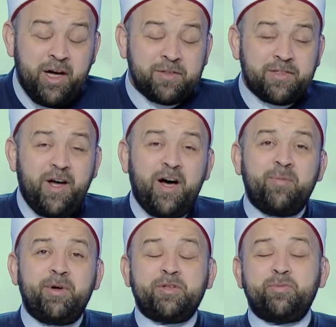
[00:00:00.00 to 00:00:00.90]

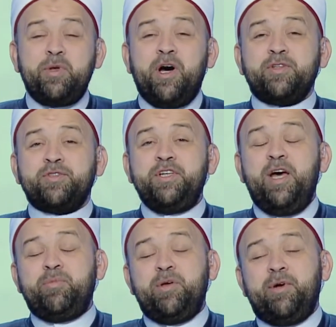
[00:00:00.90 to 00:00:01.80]
طابت
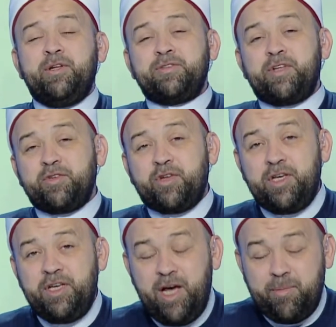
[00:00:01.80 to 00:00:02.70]
بأطيب من
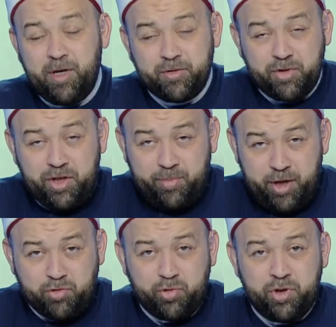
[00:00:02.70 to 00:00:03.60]
تطيب
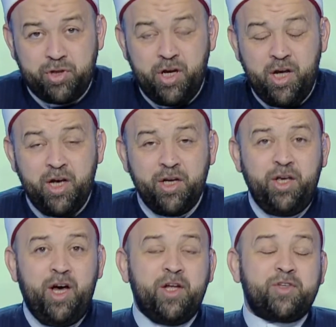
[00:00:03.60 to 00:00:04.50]
طيبة
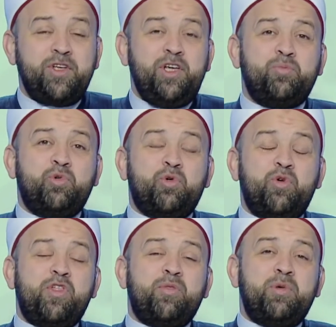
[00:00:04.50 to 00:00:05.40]
يا طيب
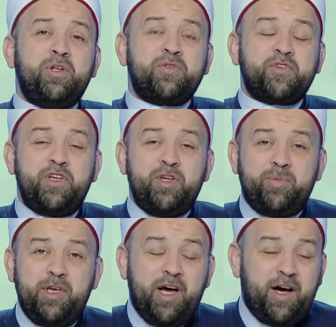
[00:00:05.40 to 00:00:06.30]
خذ من
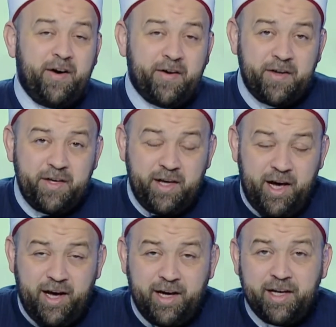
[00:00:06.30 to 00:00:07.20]
طيبها
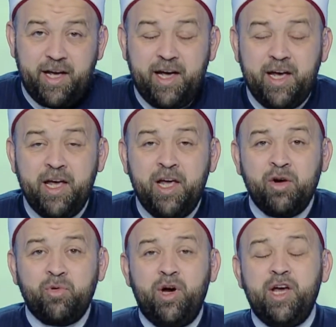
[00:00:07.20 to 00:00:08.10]
رياك
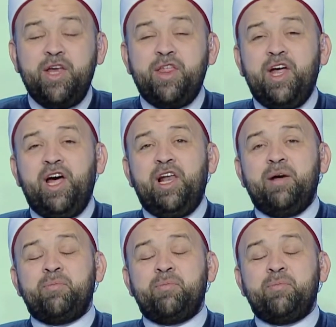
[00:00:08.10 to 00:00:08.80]
وإذا لم